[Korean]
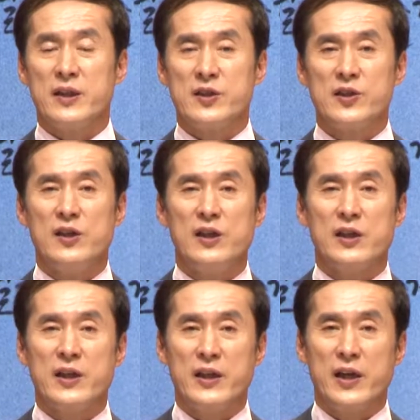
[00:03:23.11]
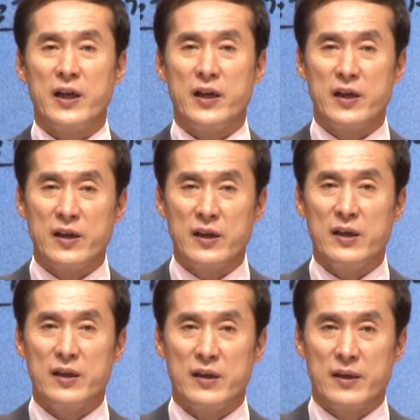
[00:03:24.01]

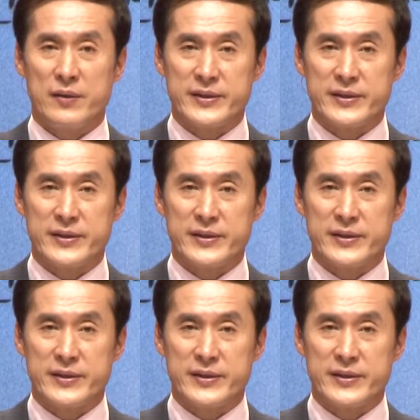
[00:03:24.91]
절기를